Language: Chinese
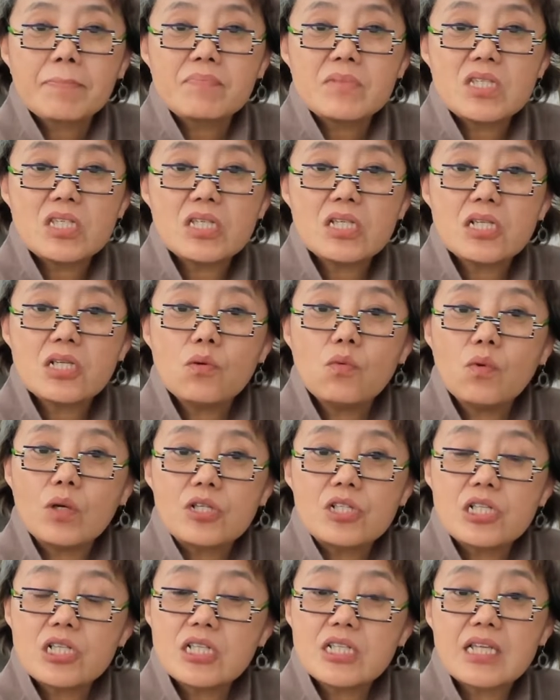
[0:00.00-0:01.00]
其实我
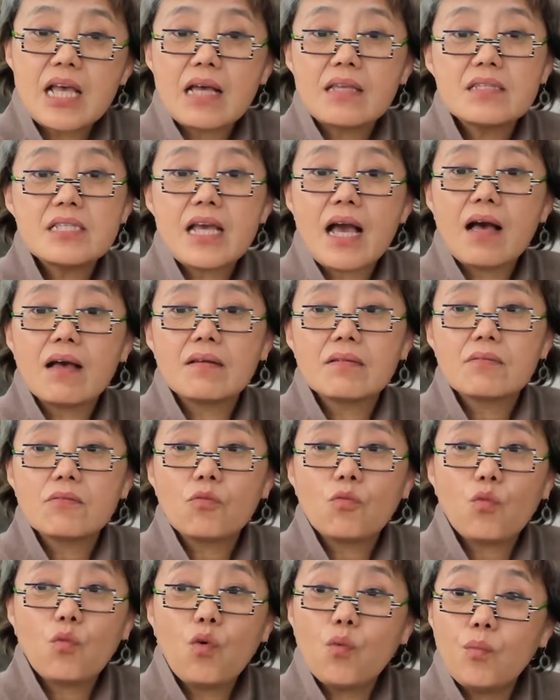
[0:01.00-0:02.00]
是想讲。
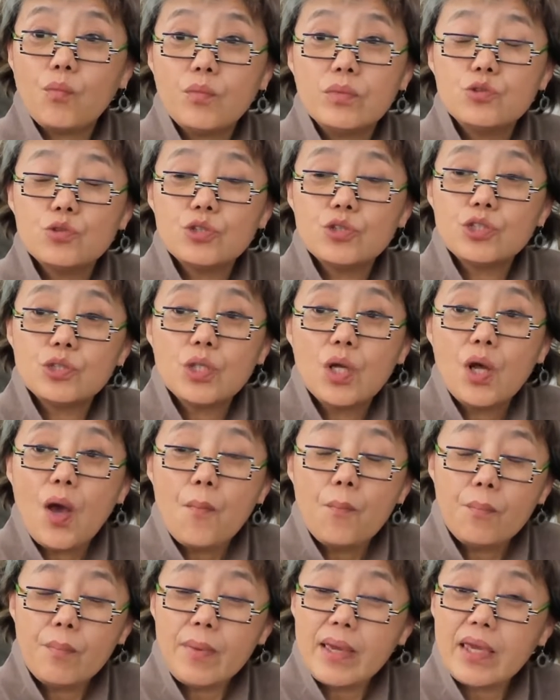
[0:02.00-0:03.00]
我们就是
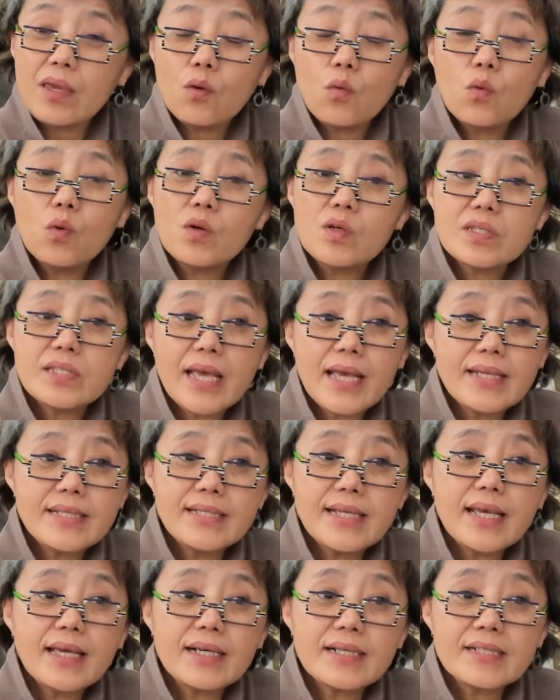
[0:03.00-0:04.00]
美国在
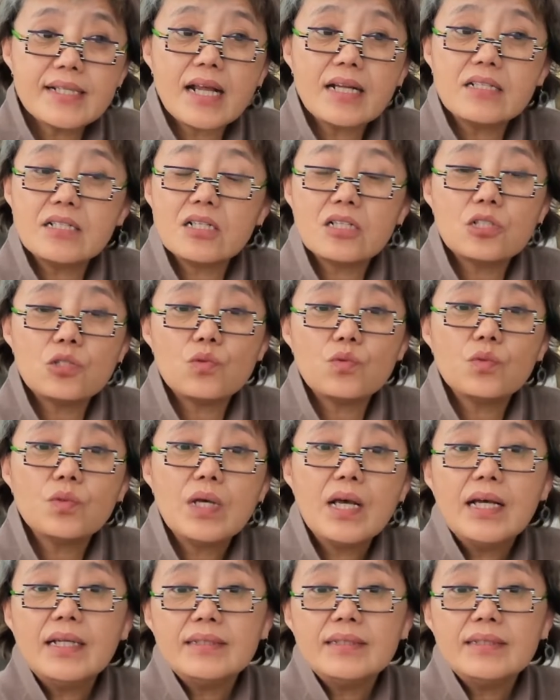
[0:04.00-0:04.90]
这个战争中，